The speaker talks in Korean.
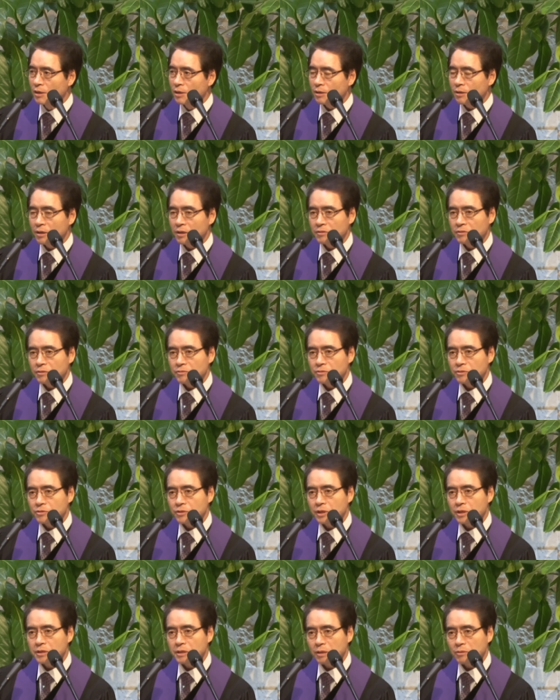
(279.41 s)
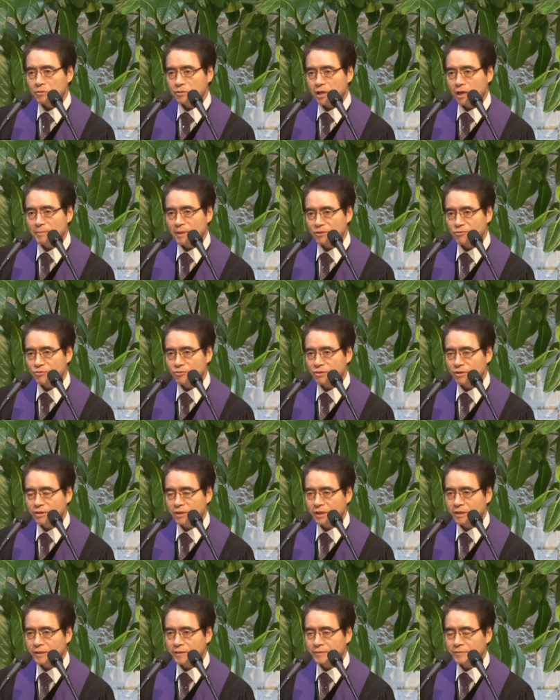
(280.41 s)
그래서 제자로 삼아 주신
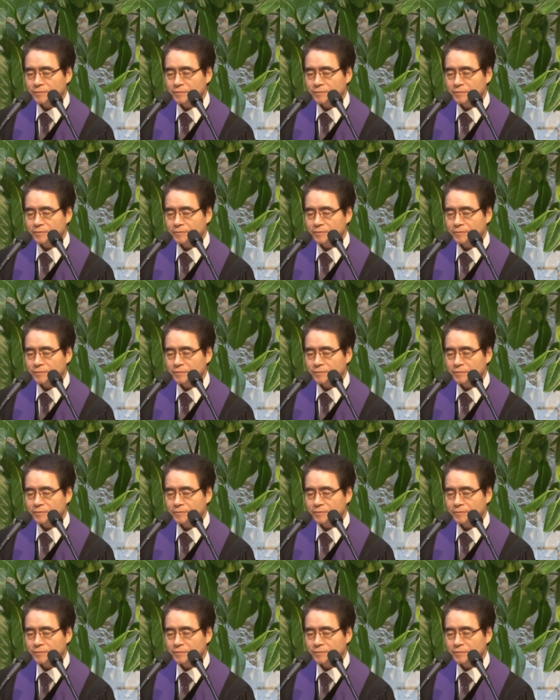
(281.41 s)
거예요.